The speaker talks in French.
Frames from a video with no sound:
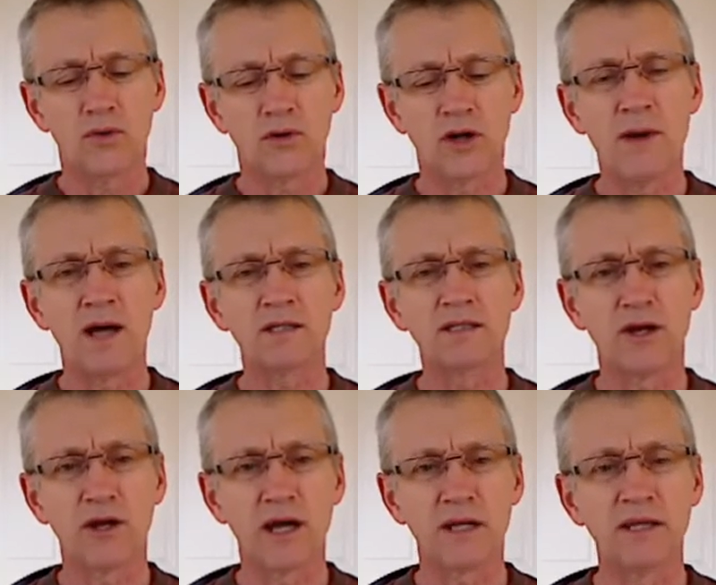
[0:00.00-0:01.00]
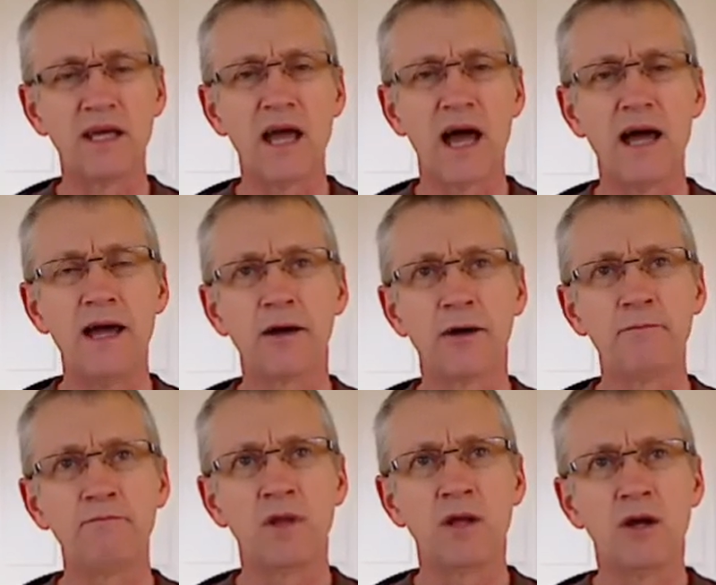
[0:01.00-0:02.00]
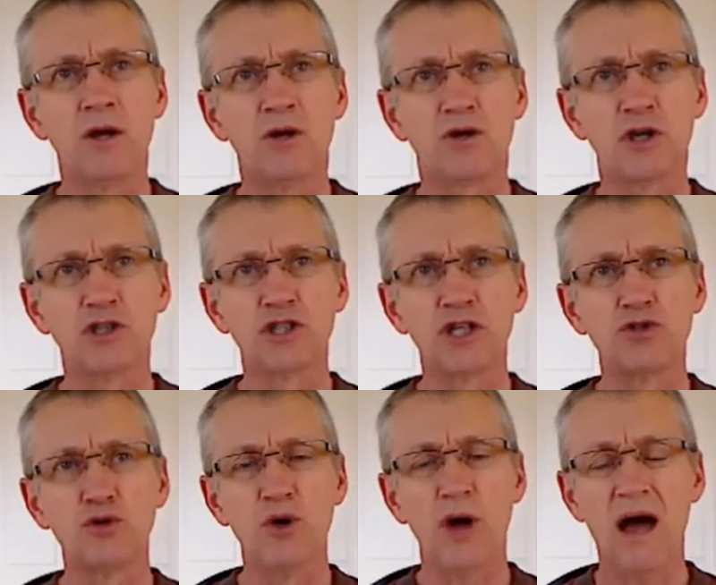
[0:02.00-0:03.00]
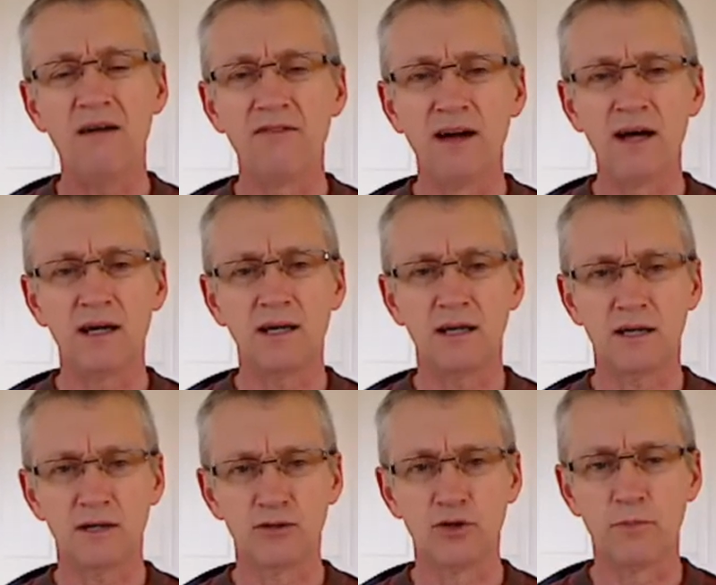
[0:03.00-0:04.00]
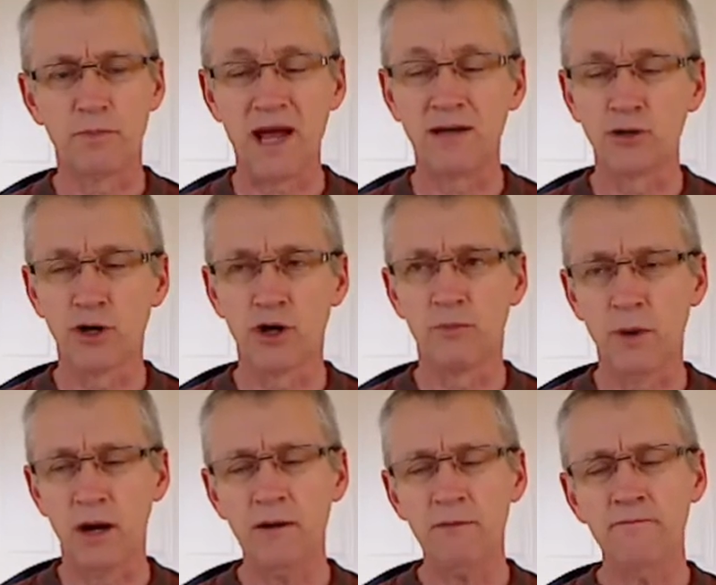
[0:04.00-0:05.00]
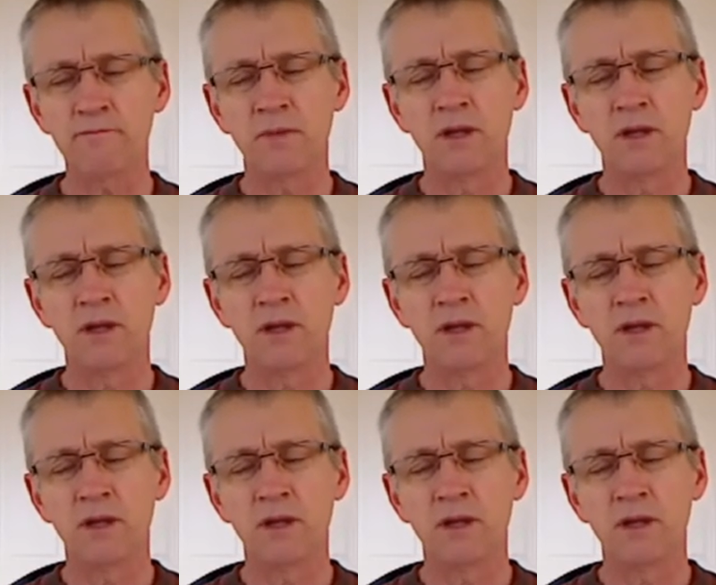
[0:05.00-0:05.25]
commencé à regarder hier que Jésus, avant de prendre le repas,